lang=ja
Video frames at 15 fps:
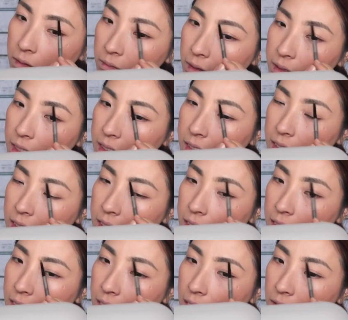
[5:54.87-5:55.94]

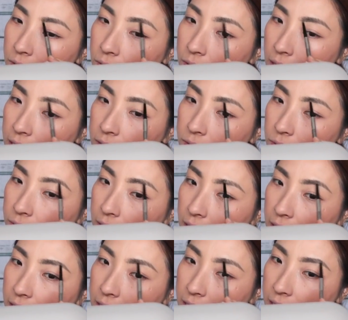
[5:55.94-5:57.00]
私がこう圧倒
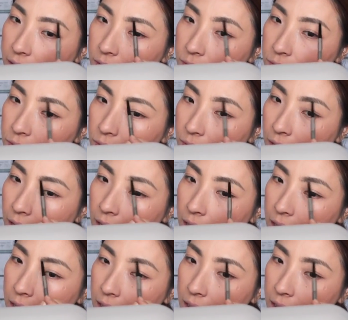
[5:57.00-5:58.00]
的に言えることは、